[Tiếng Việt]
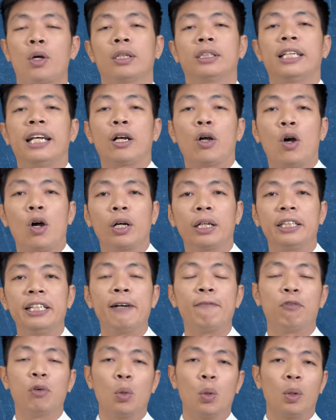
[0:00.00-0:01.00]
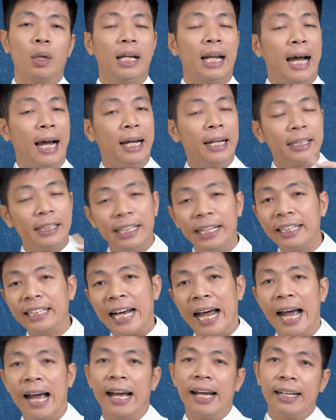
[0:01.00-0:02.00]
sẽ có cái nhiệm vụ là tiết
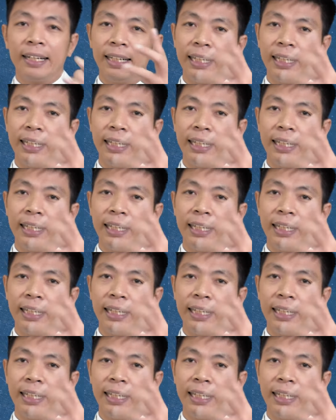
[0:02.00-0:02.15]
ra